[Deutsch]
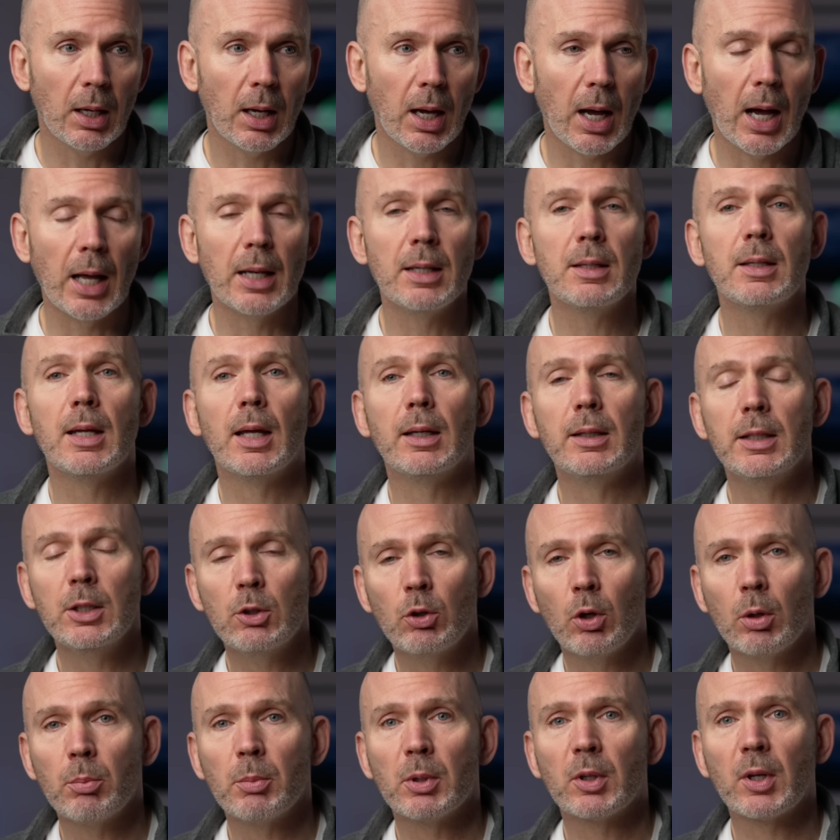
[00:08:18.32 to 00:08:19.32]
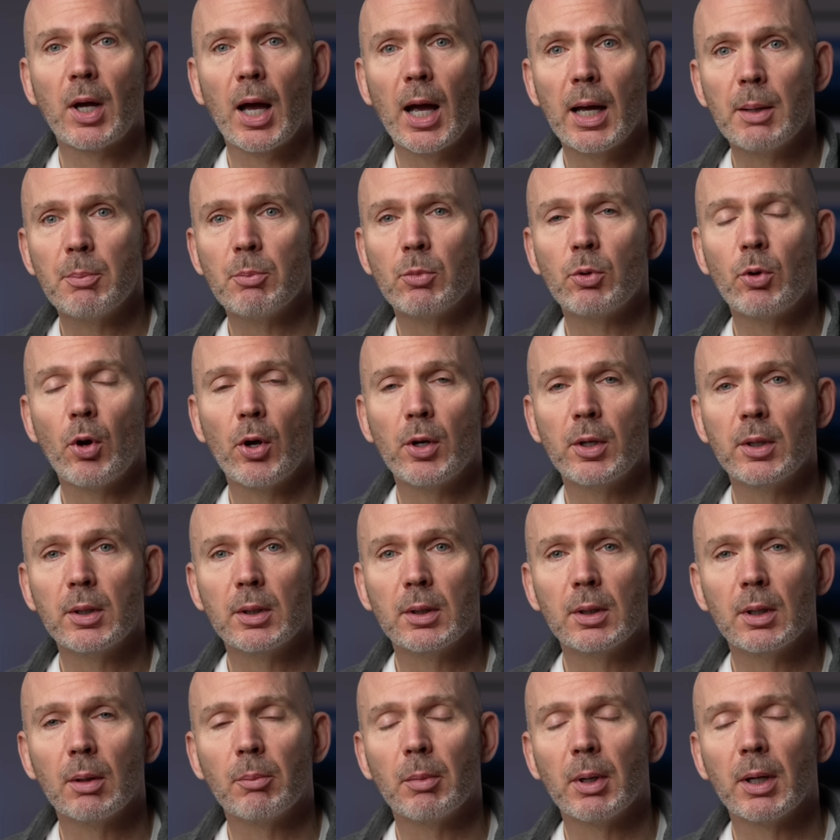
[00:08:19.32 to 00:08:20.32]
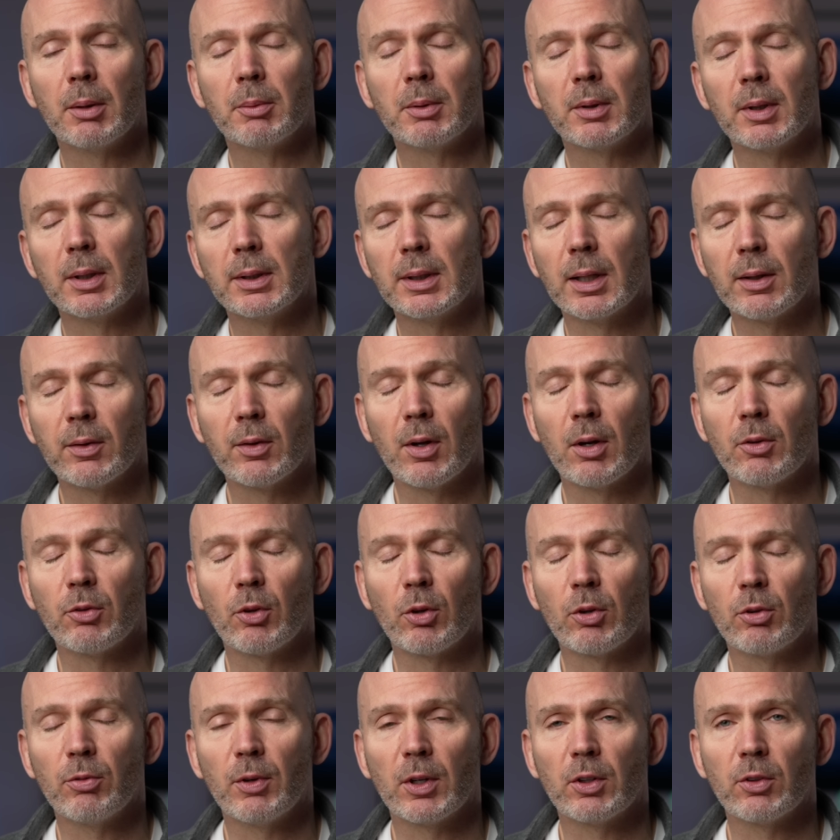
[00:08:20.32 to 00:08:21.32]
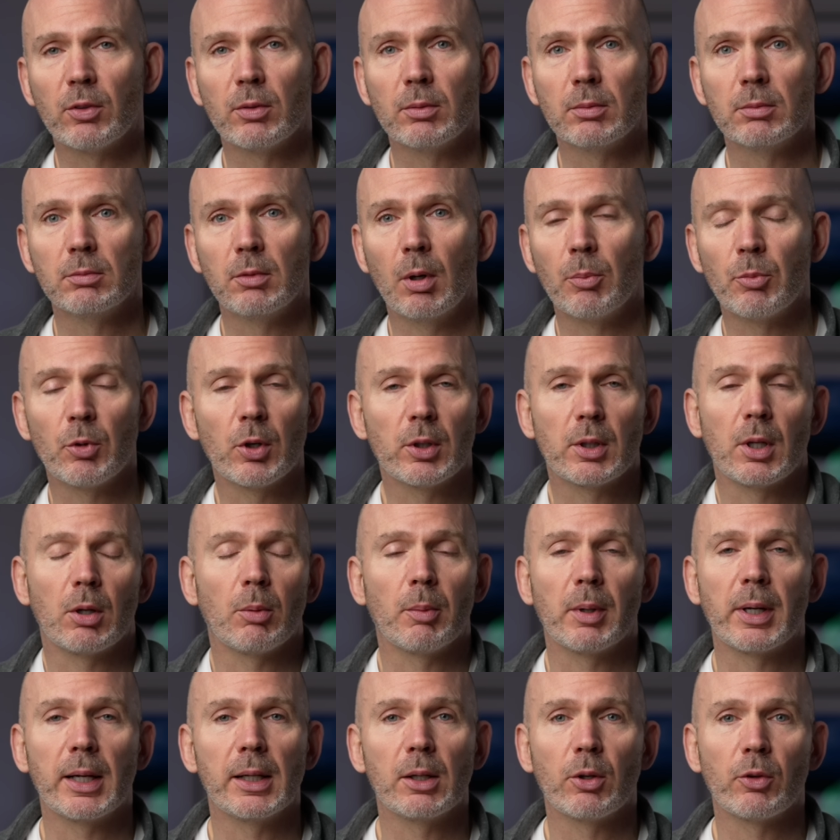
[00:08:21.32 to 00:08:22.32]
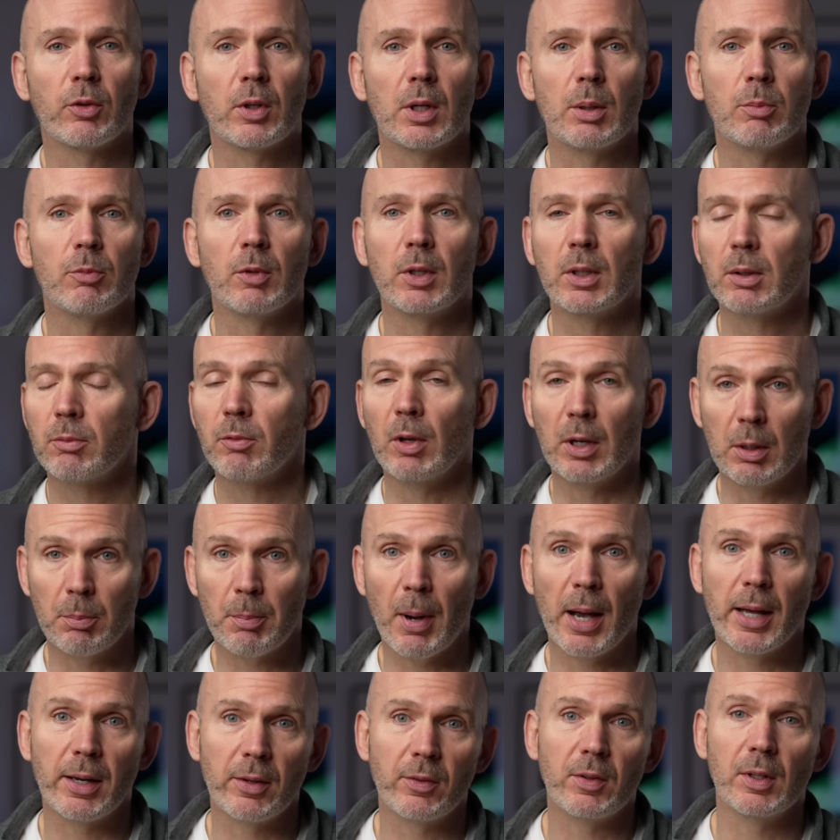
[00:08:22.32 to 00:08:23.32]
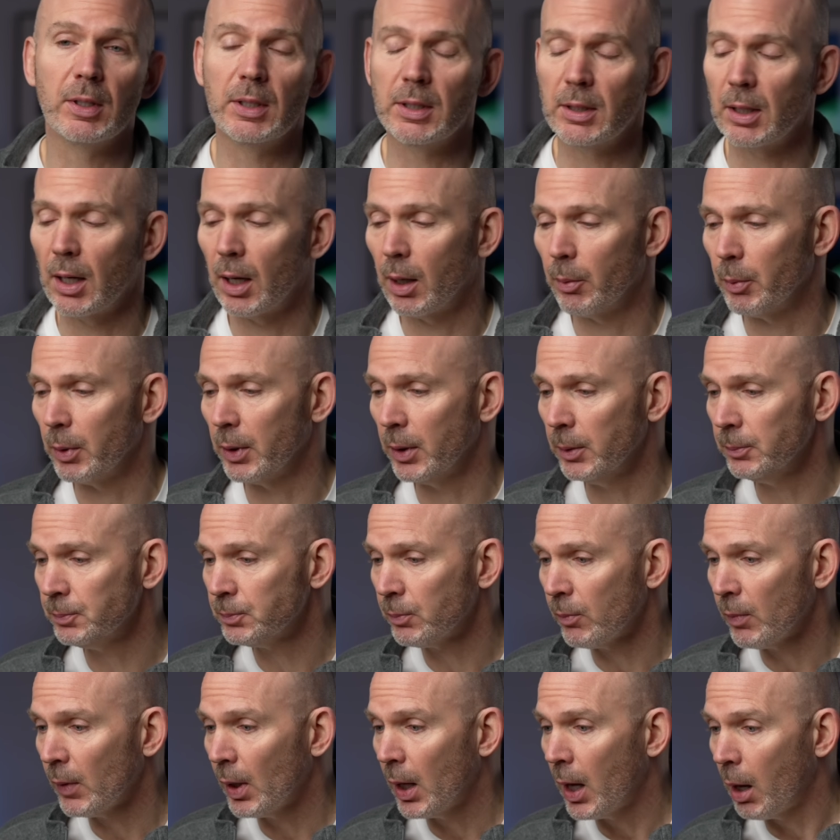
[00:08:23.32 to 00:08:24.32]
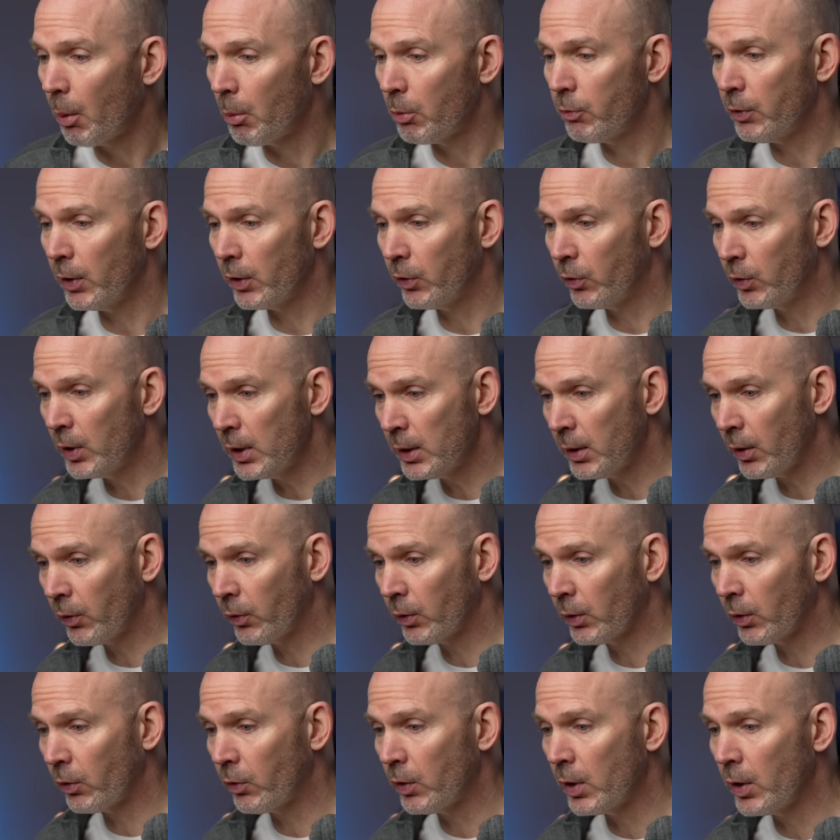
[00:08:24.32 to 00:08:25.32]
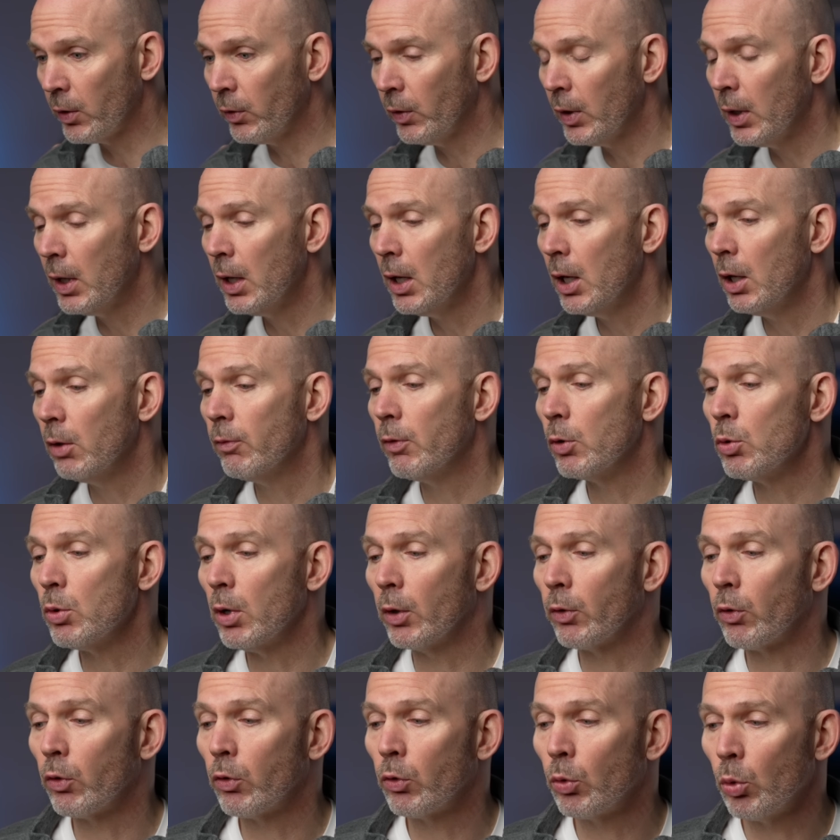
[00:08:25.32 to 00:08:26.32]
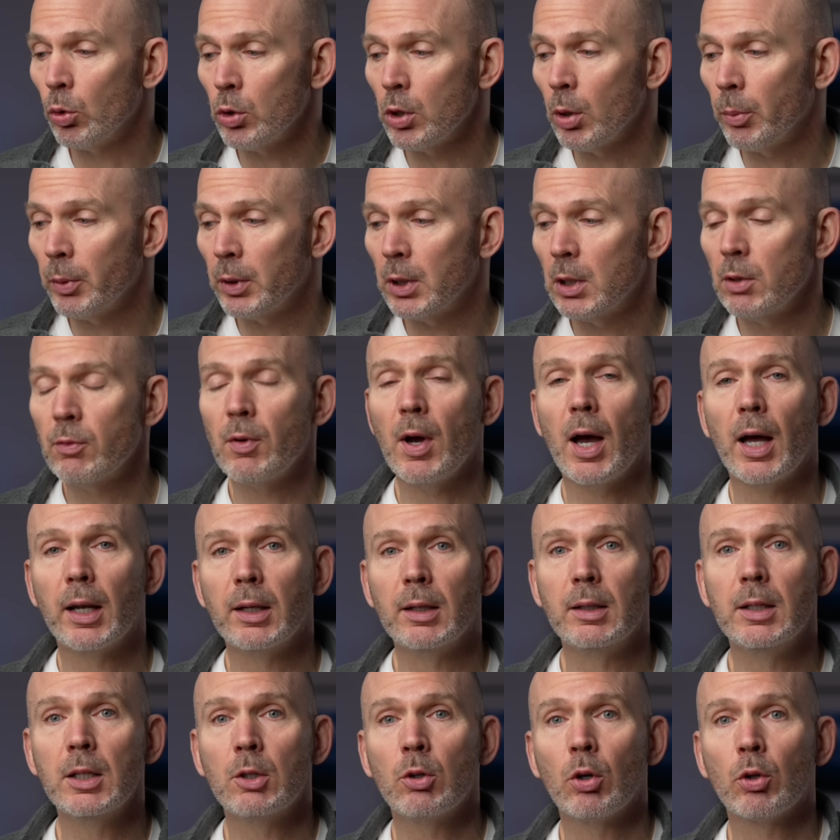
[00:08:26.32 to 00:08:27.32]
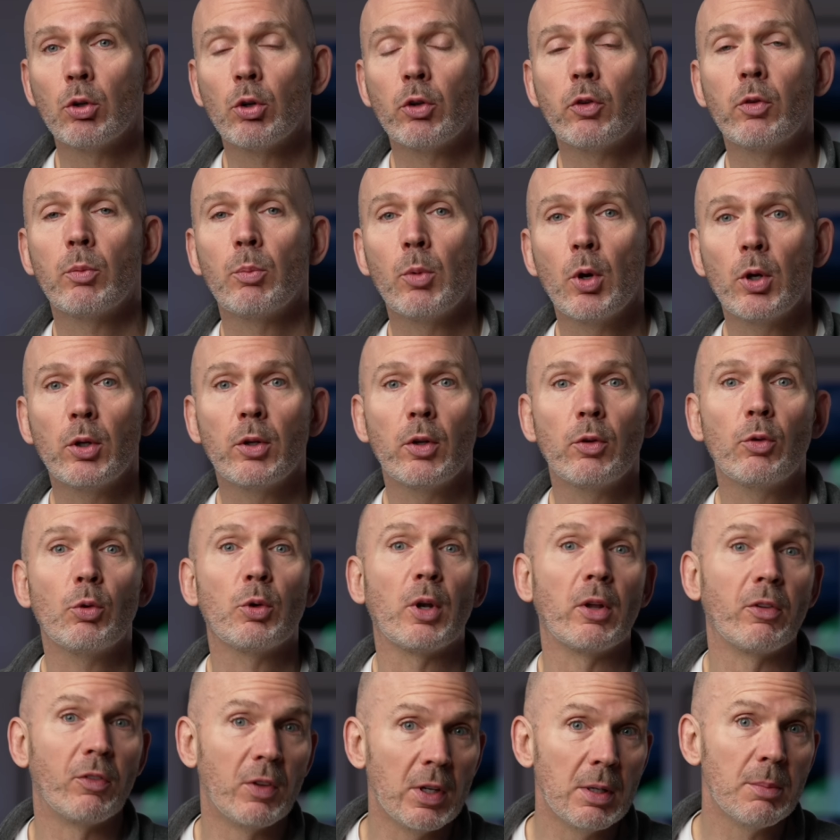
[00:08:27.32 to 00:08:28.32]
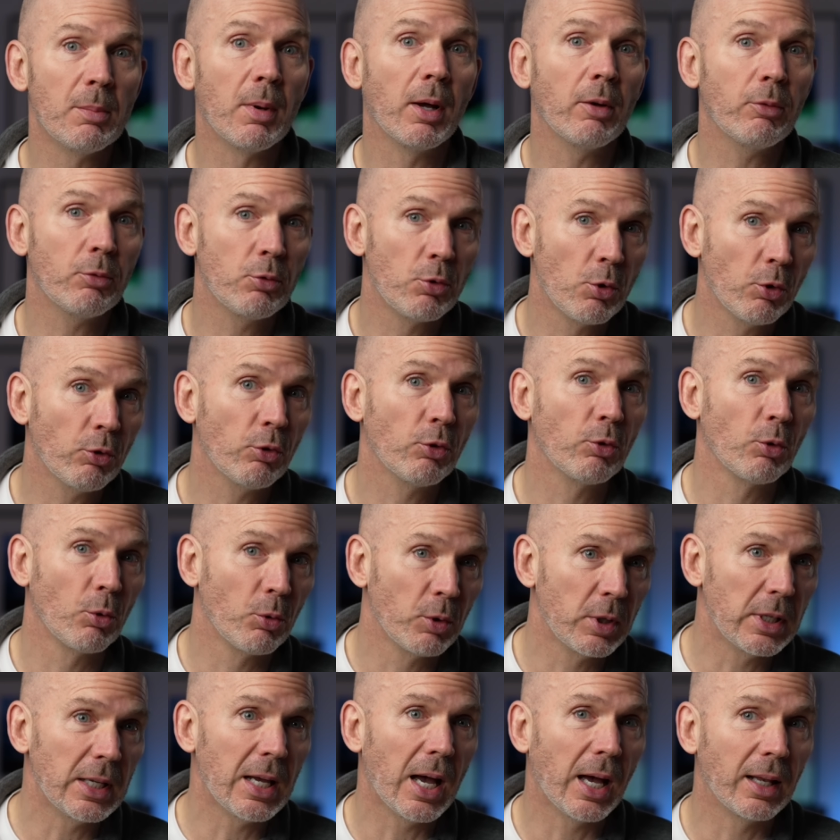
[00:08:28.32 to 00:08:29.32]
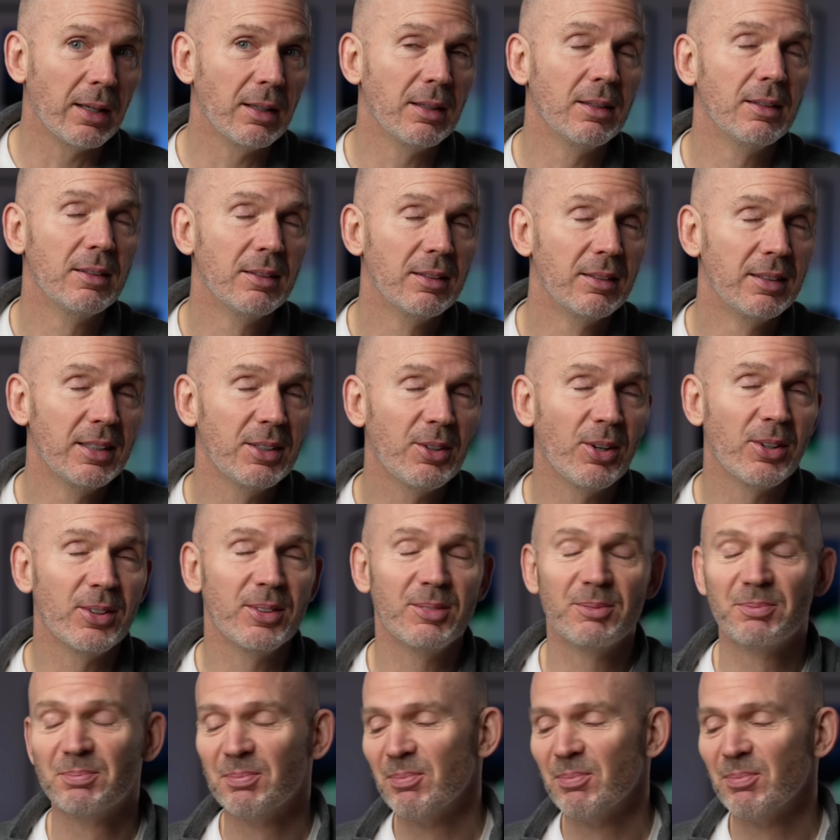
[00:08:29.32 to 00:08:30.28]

an der Nikon betreiben können. Aber habe ich gesagt, ja, das ist auch so ein Quatsch. Warum soll ich da nochmal Geld ausgeben, wenn ich, wenn ich beides hier liegen habe? Ne? Aber falls dich das interessiert, wenn du also Sony-Objektive an Nikon nutzen möchtest oder Sigma für Sony an Nikon,